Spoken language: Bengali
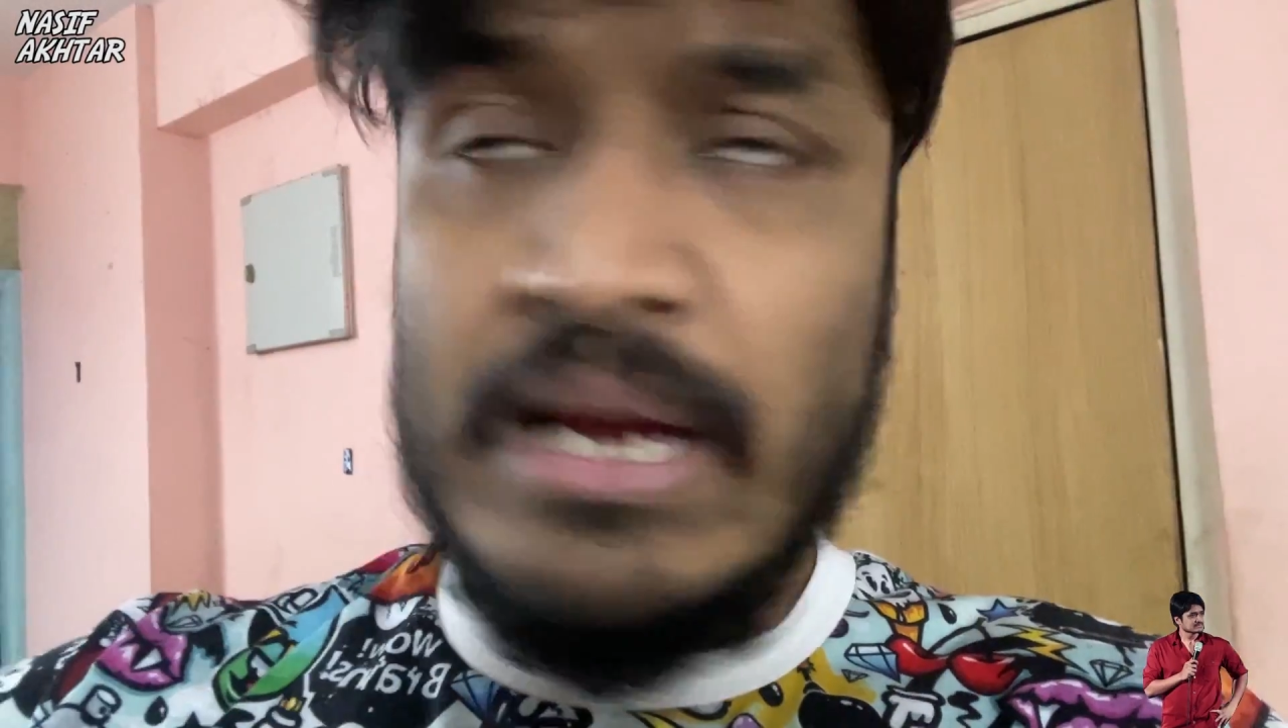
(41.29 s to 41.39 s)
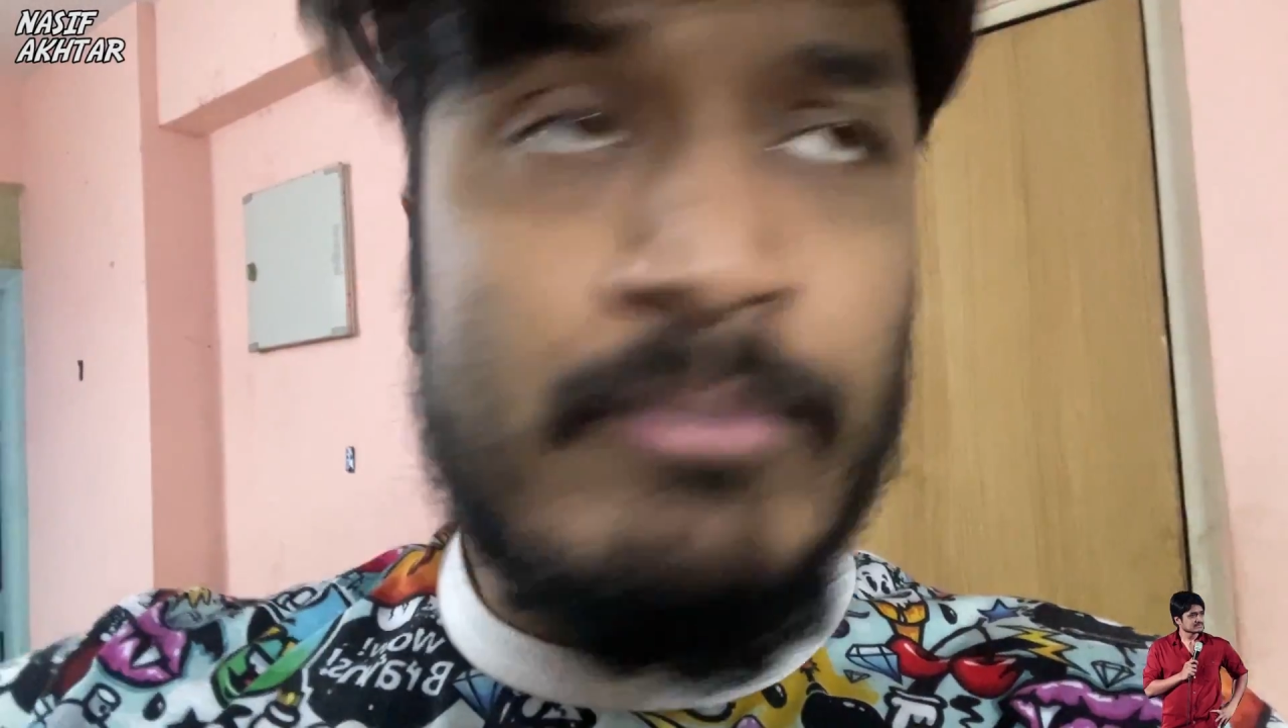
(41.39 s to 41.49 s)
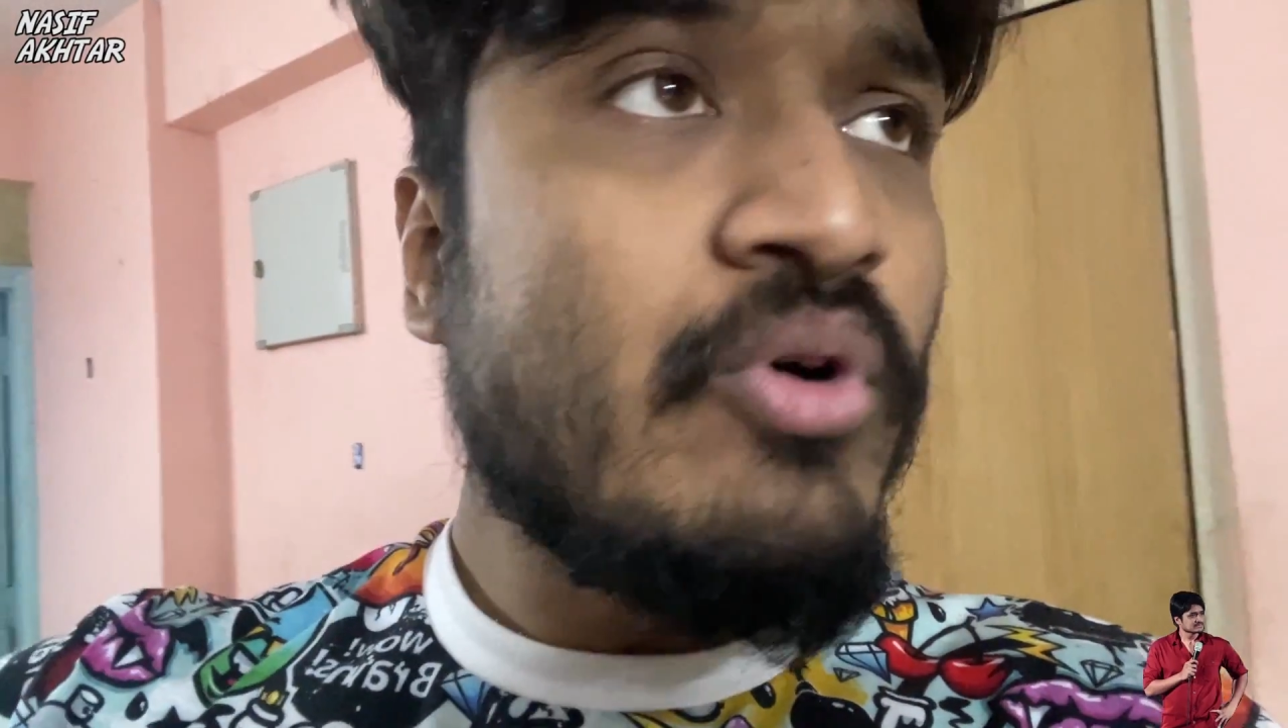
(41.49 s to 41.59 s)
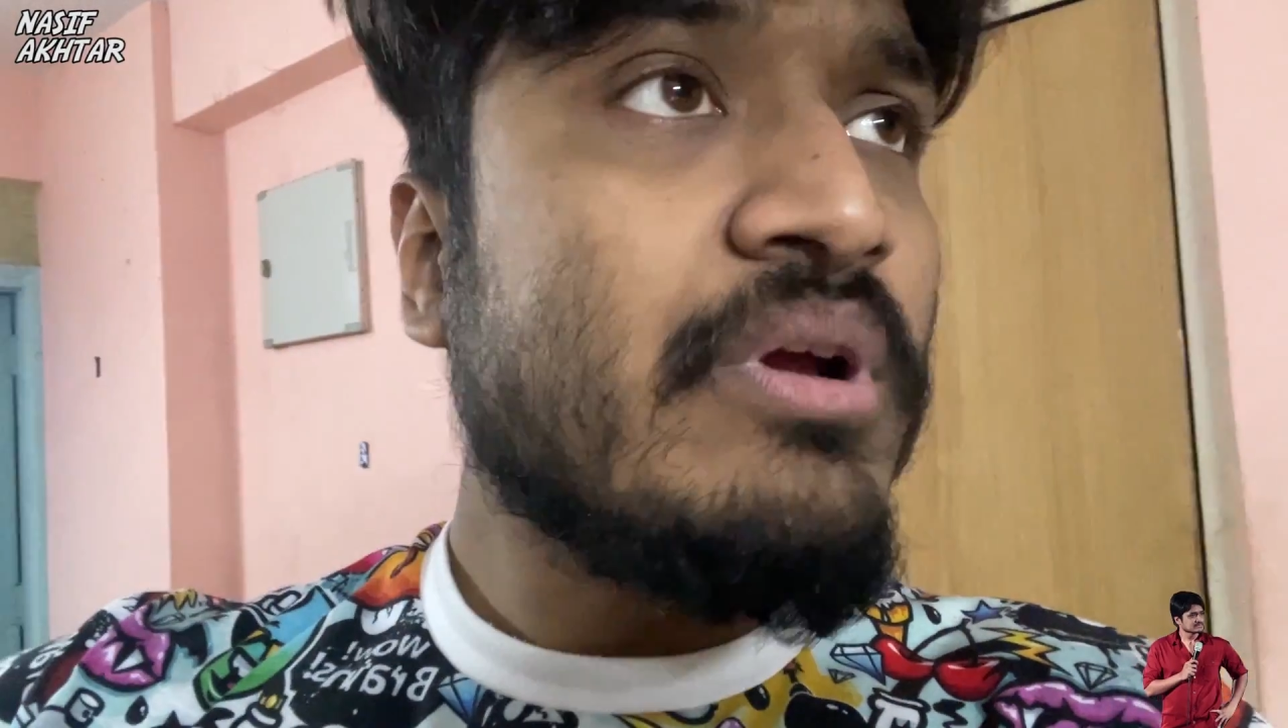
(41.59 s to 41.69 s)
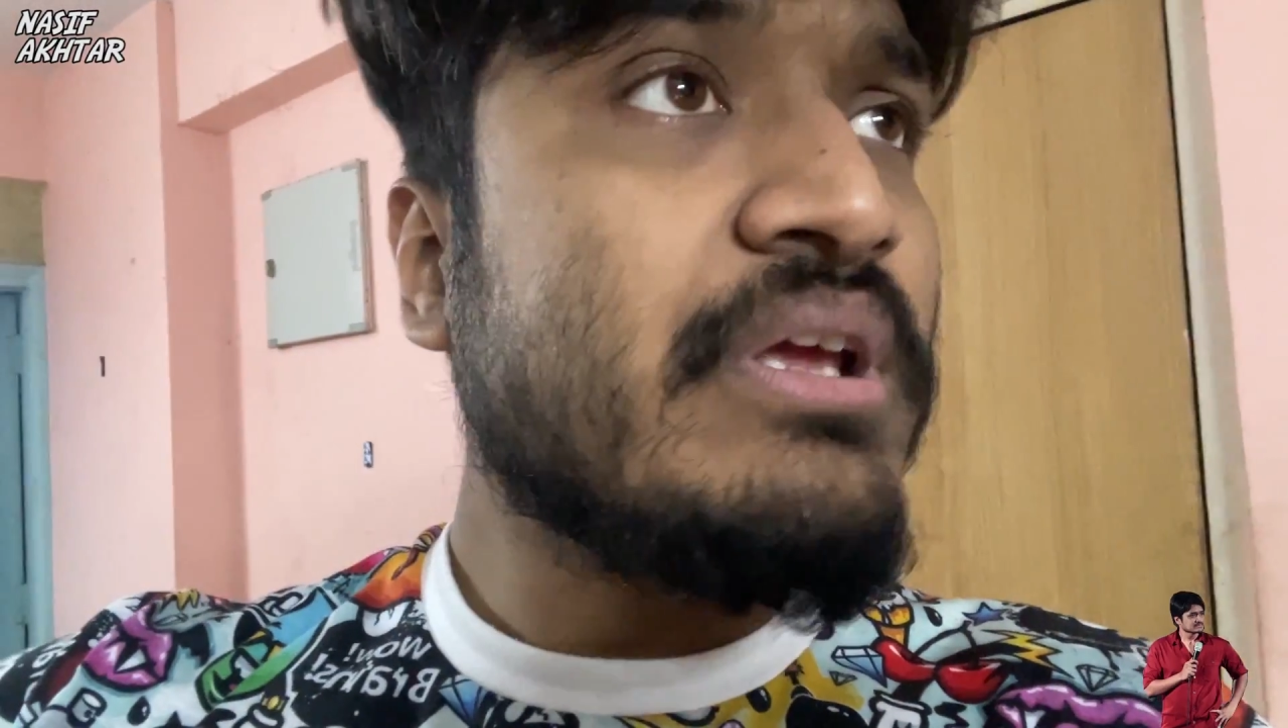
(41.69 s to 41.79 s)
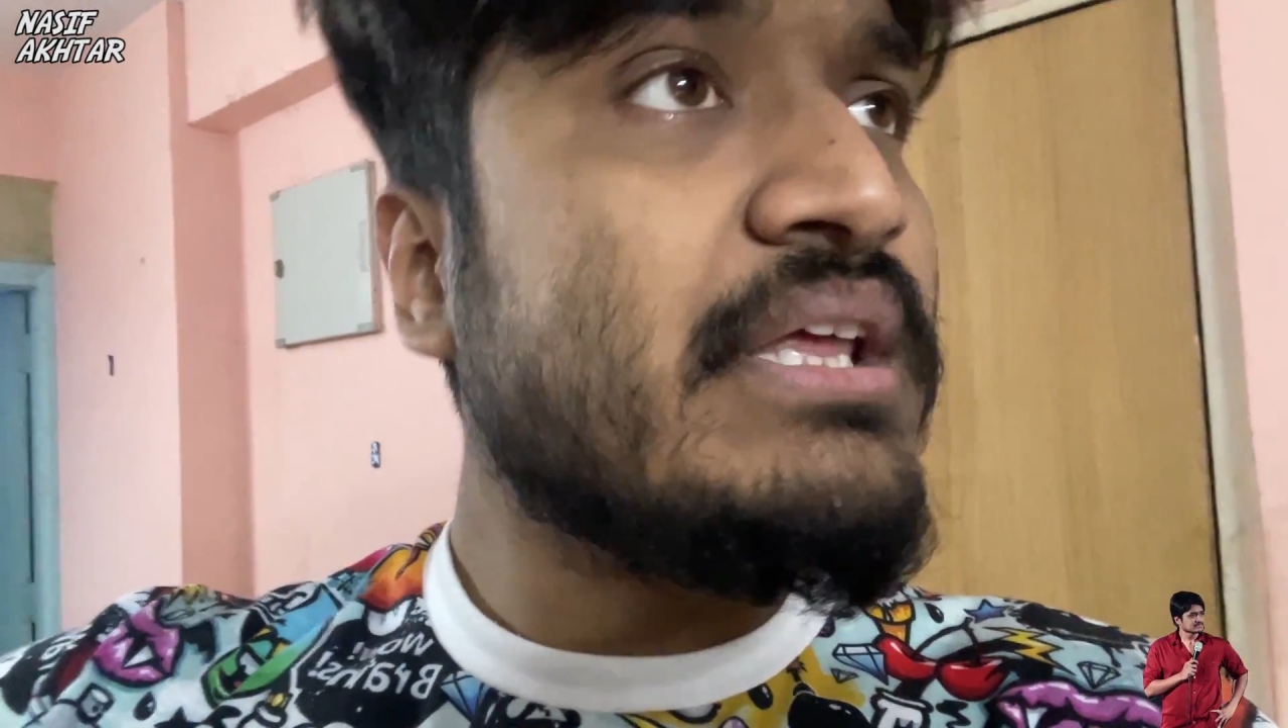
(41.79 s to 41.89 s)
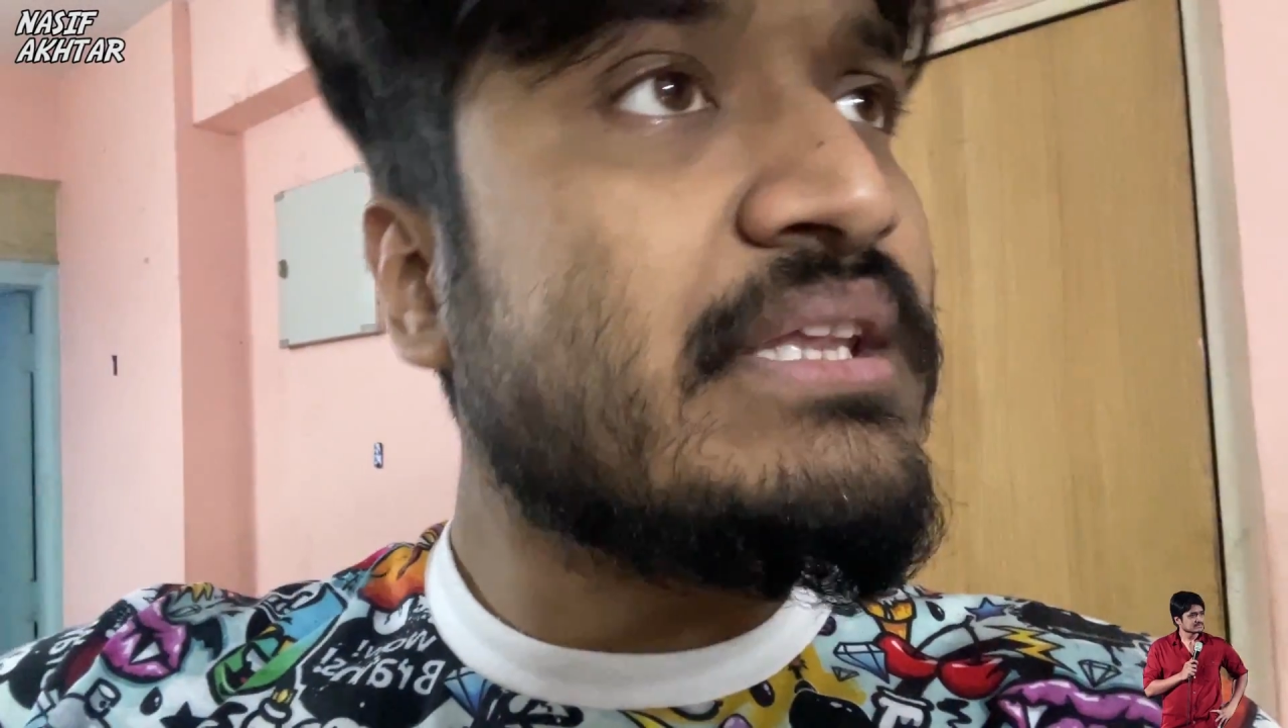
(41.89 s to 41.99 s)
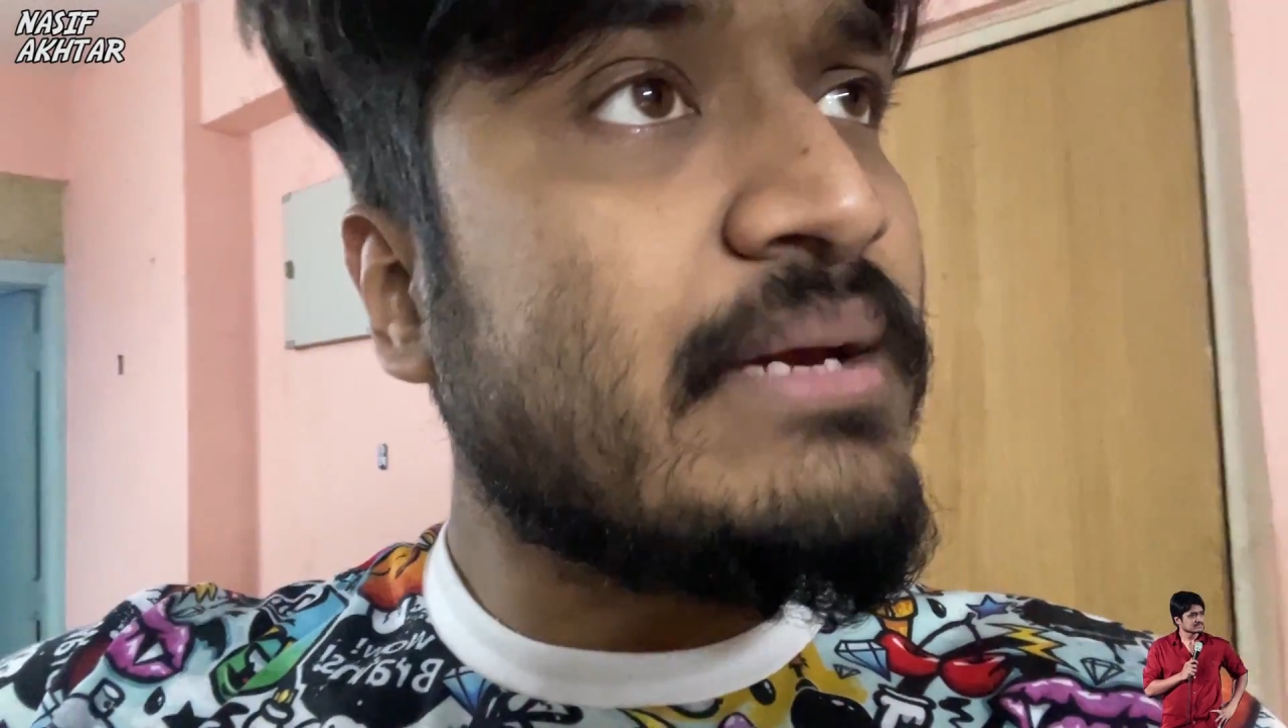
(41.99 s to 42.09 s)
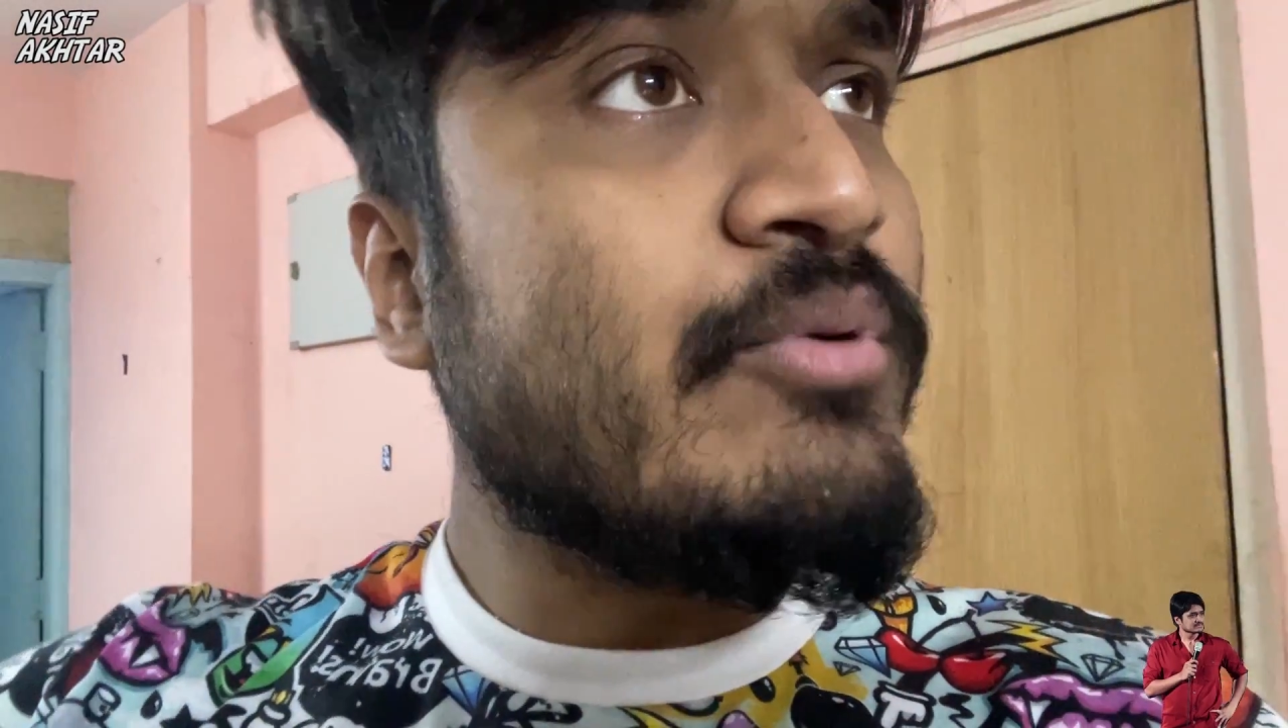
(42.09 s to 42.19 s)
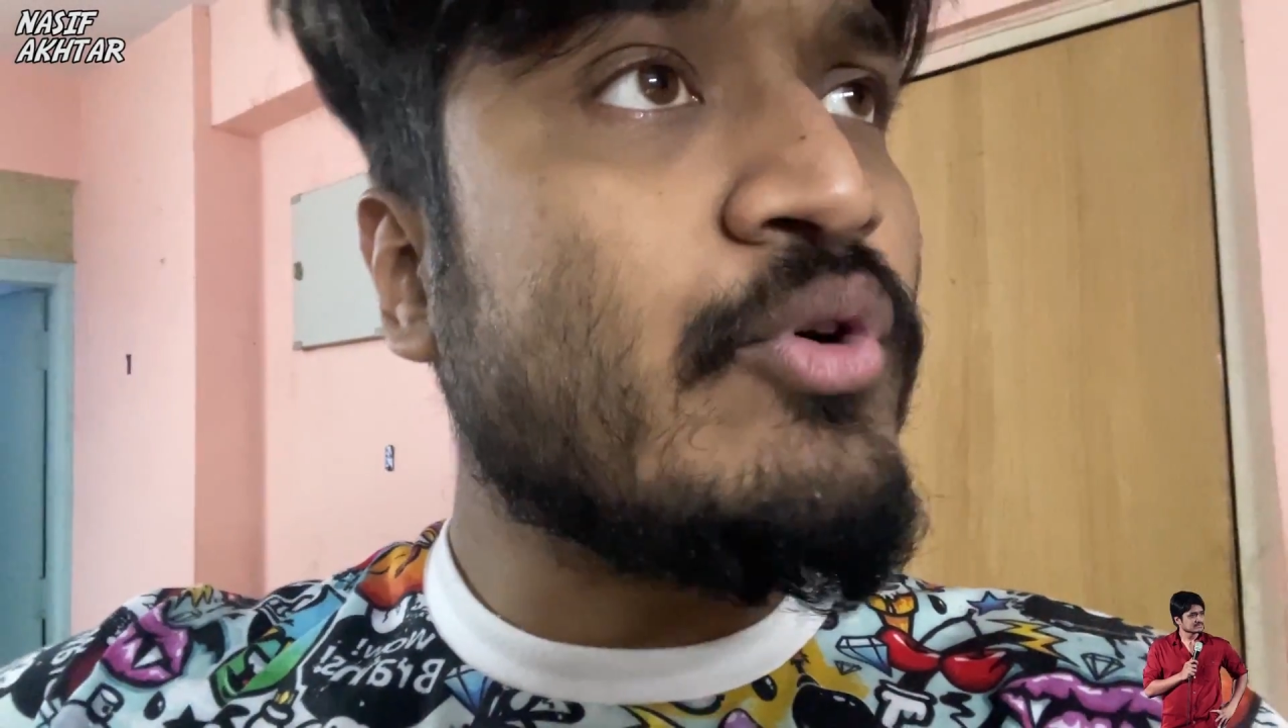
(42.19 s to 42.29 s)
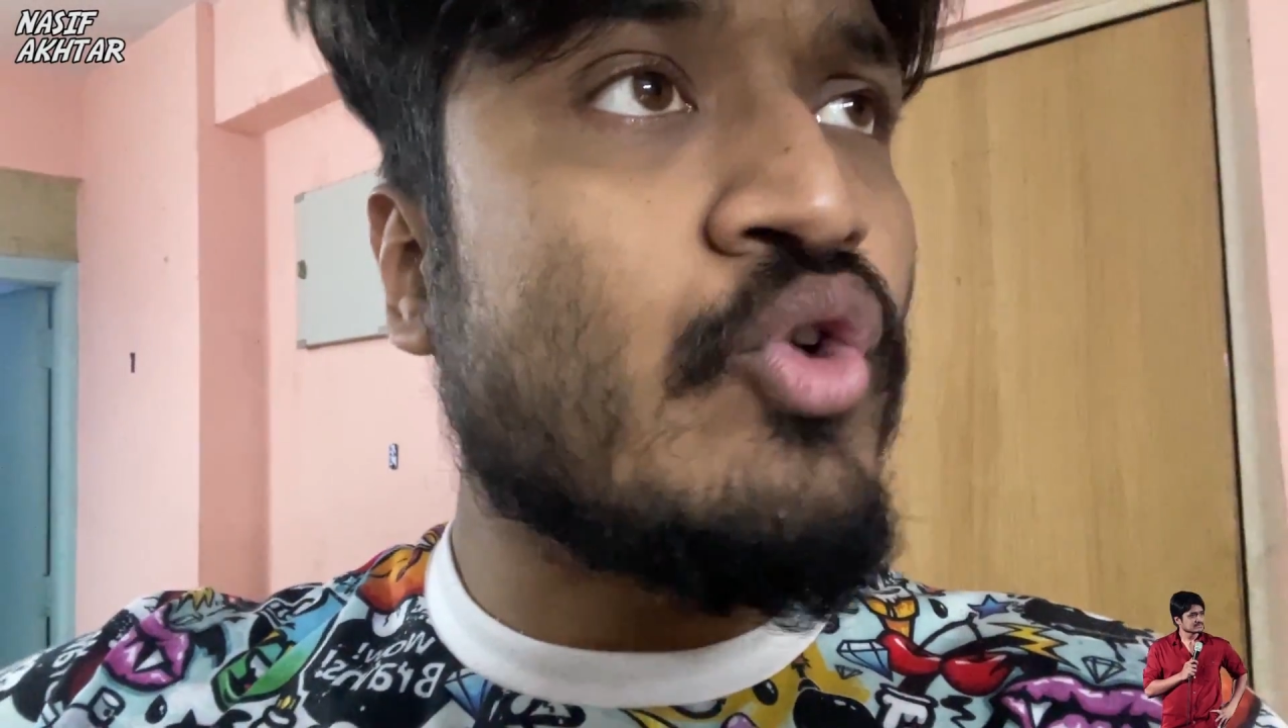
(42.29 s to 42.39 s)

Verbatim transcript: যাবো গিয়ে দেখবো